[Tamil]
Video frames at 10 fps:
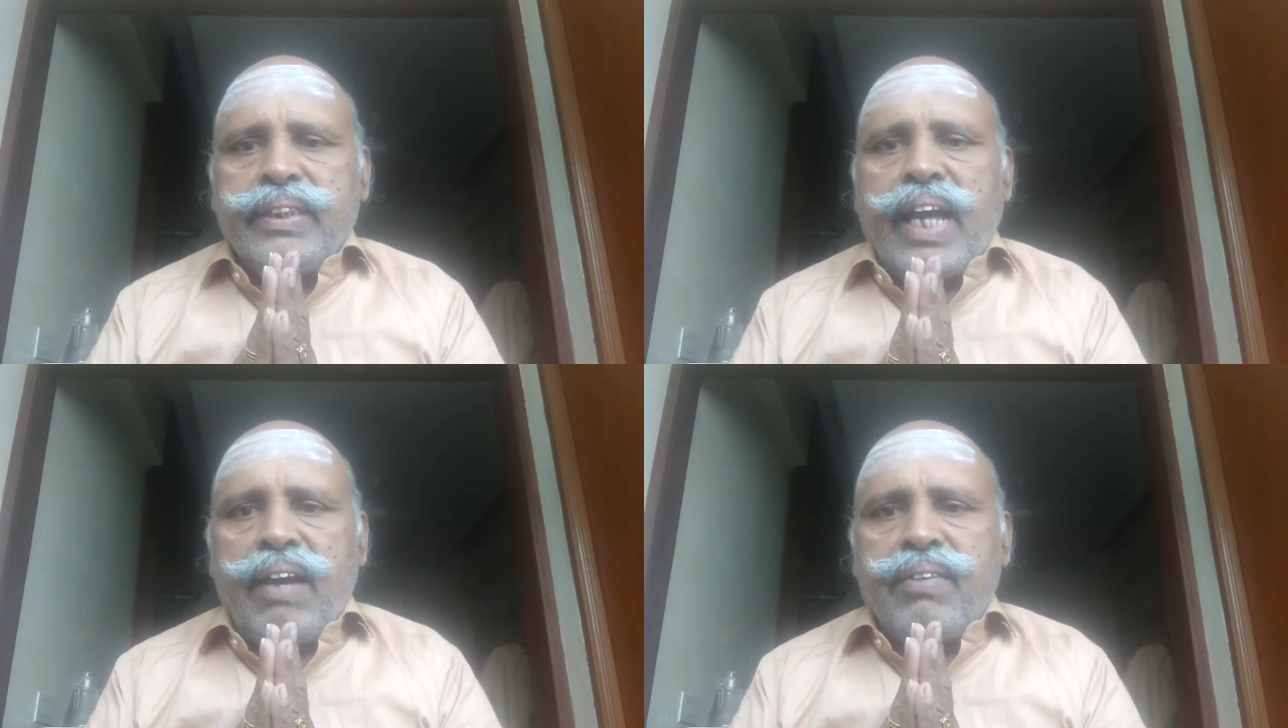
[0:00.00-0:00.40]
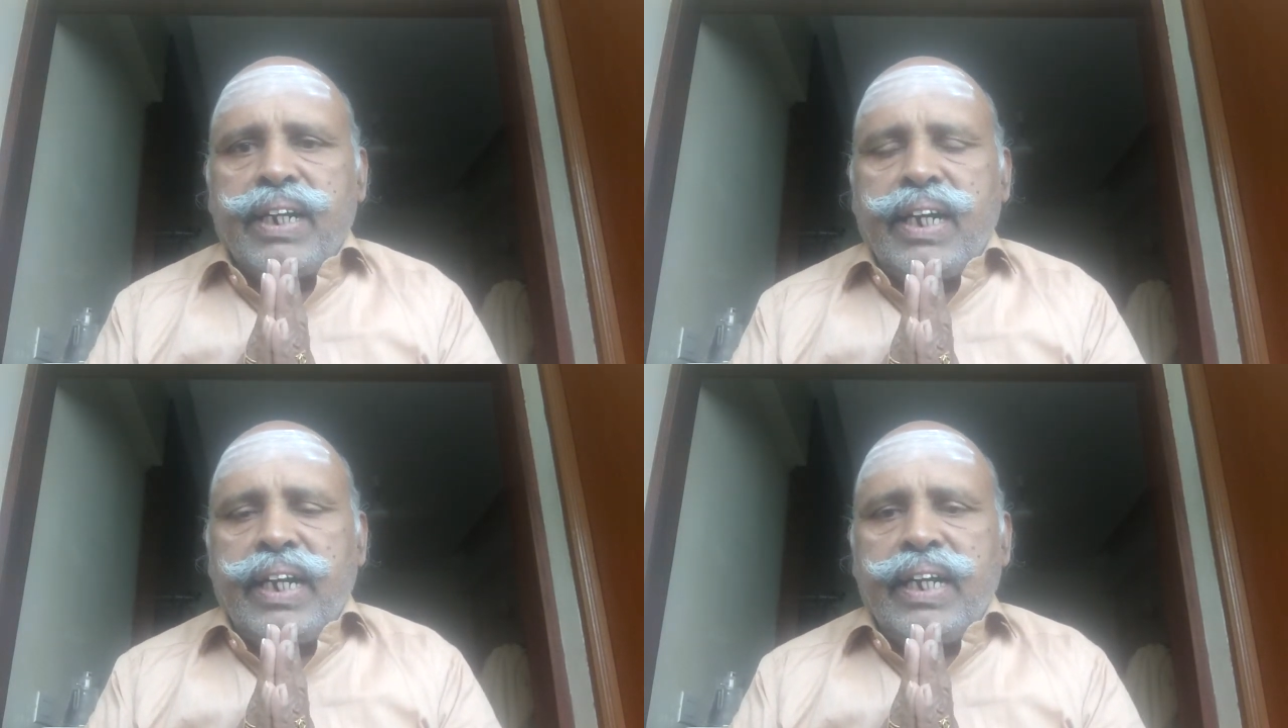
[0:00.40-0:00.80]

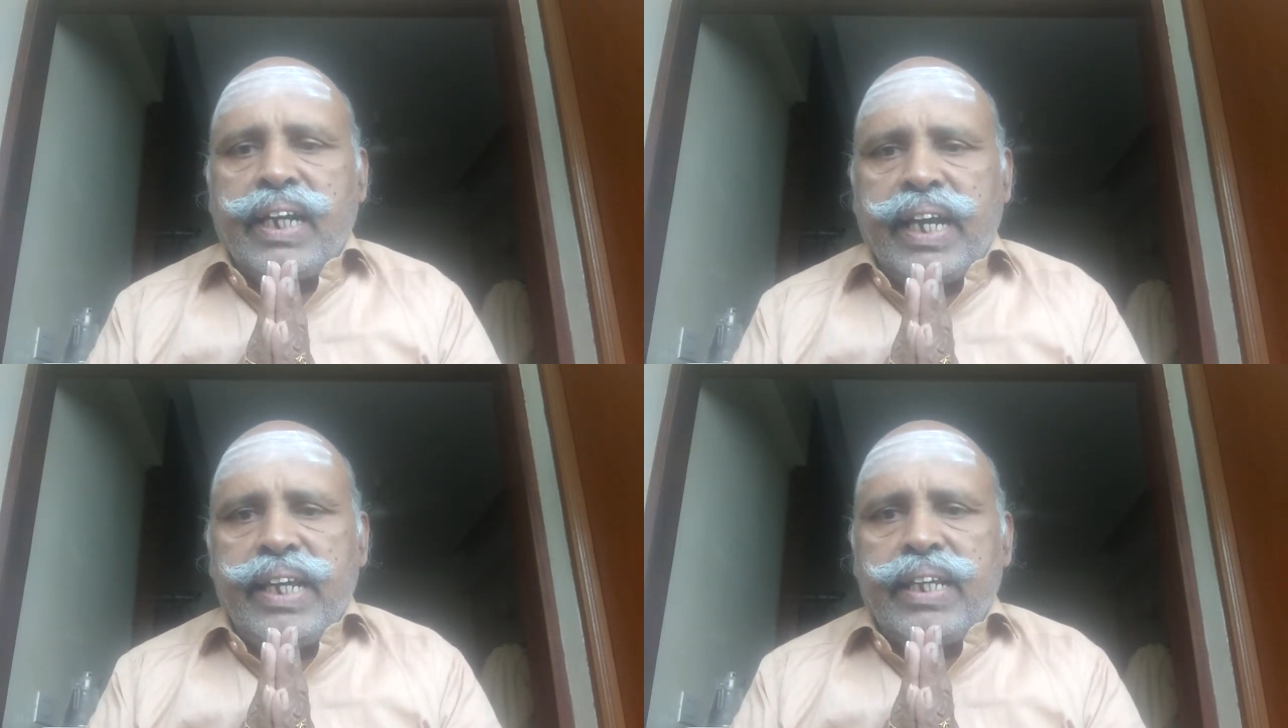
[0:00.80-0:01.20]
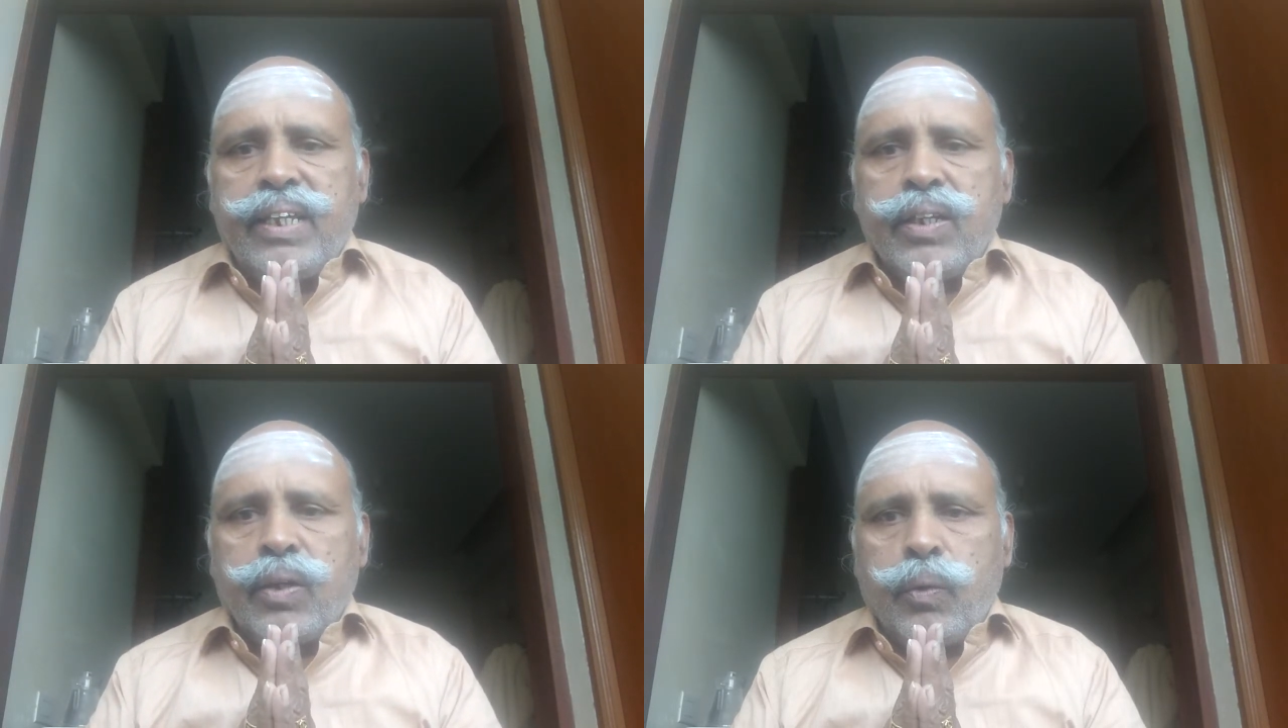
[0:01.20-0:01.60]
தேவர்களின் கை
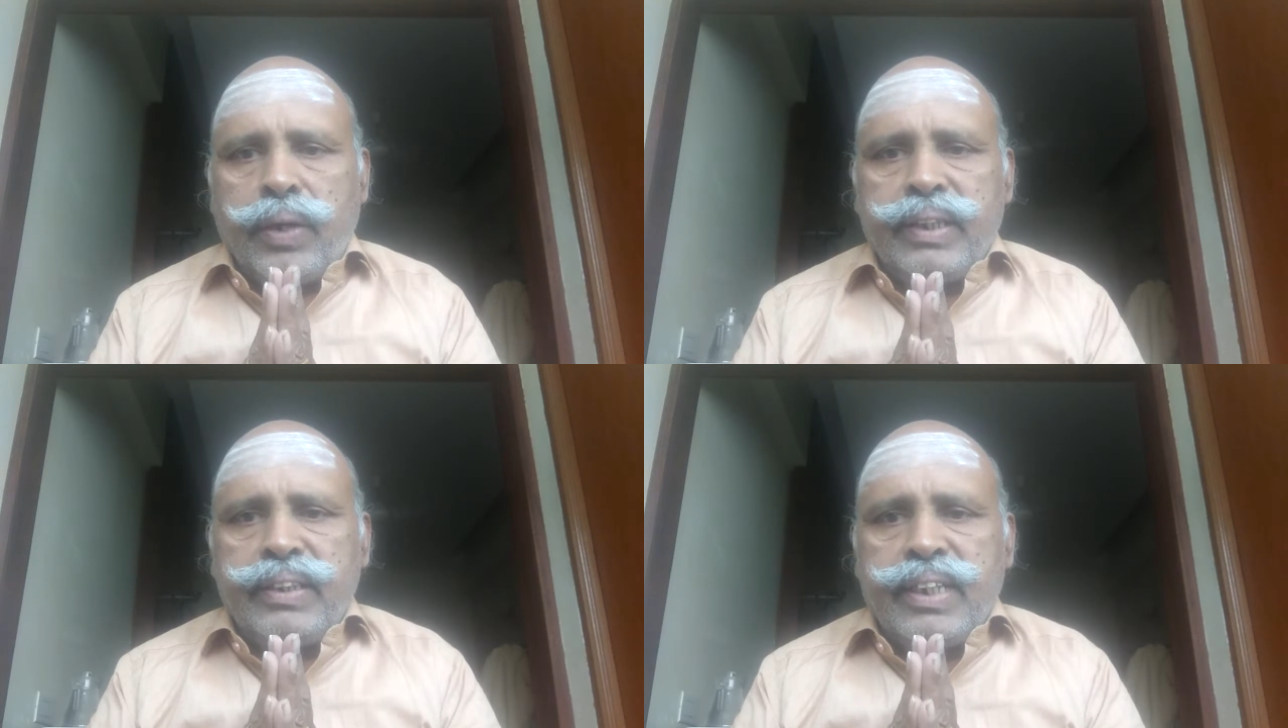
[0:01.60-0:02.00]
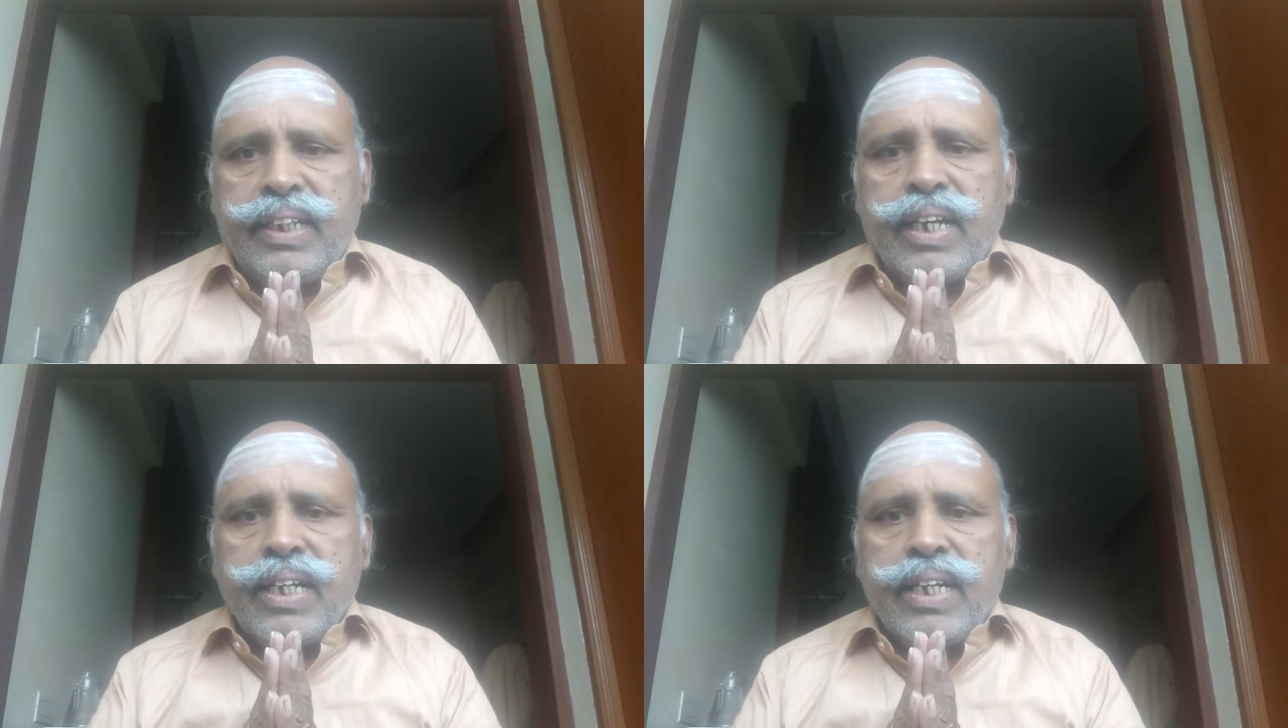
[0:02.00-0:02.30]
குறைந்து